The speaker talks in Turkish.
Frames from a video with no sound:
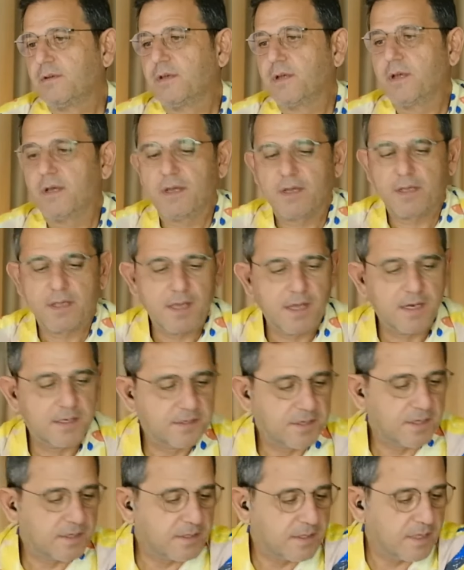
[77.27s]
Ya
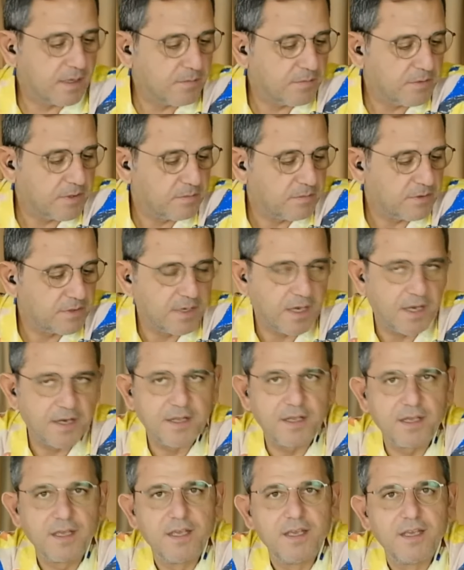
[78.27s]
gerçekten bitmiş.
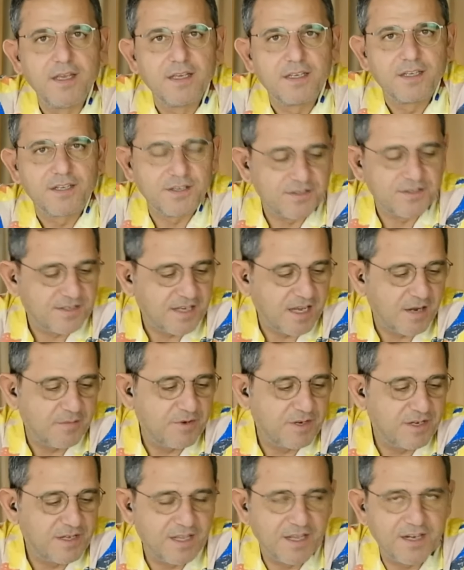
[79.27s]
Yani kişisel
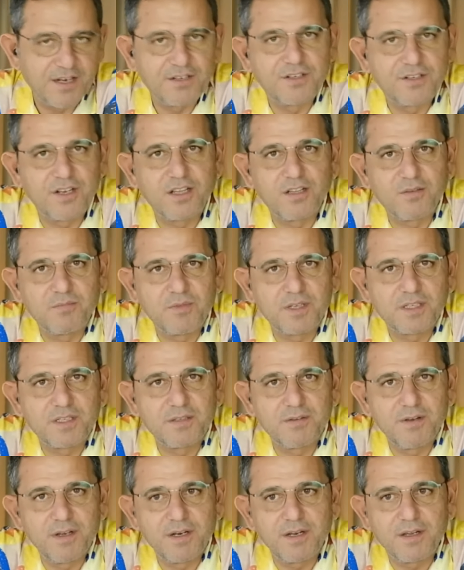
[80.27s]
bilgilerin
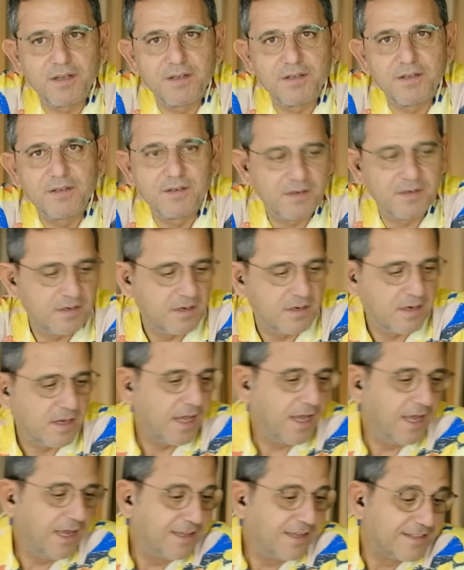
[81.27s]
çalınması var ya.
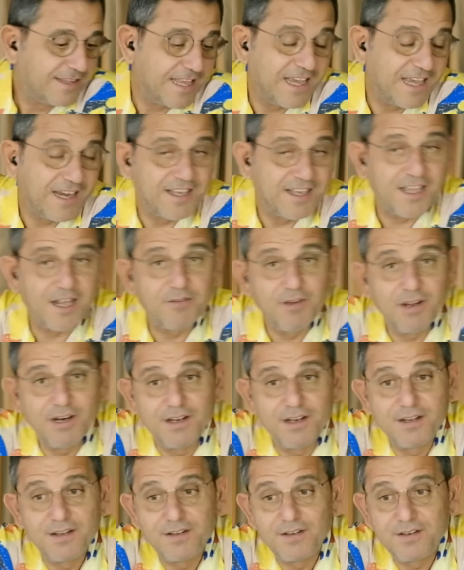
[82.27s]
Ha? Neye kadar?
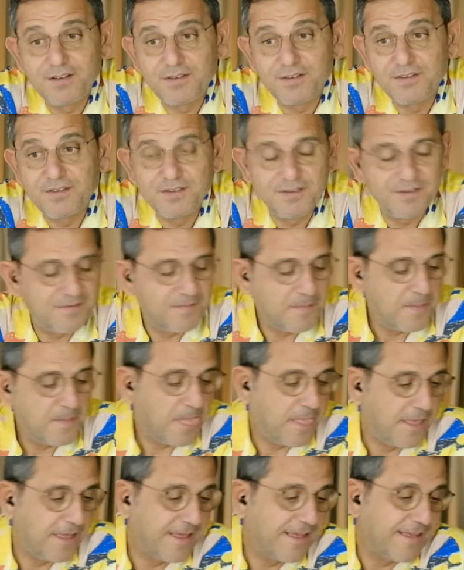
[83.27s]

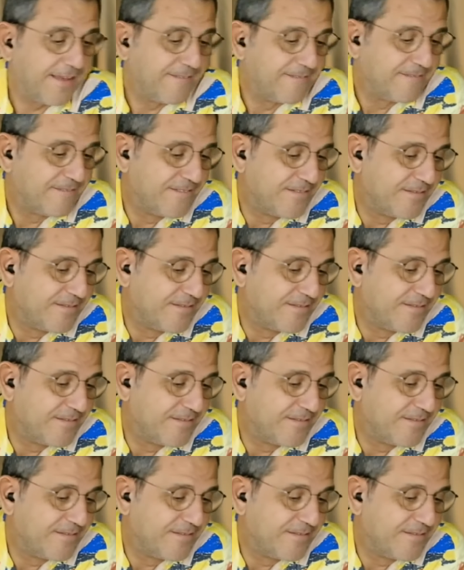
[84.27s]
Ha.